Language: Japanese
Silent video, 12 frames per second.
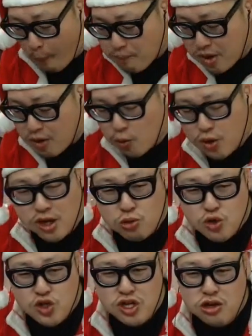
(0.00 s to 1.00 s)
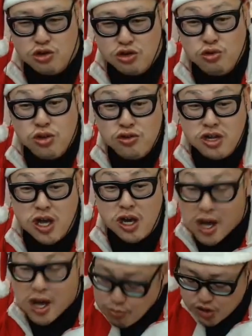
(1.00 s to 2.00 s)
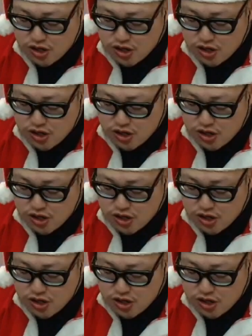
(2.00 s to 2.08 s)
まあ、俺が閉じた後拾ってくれたかもし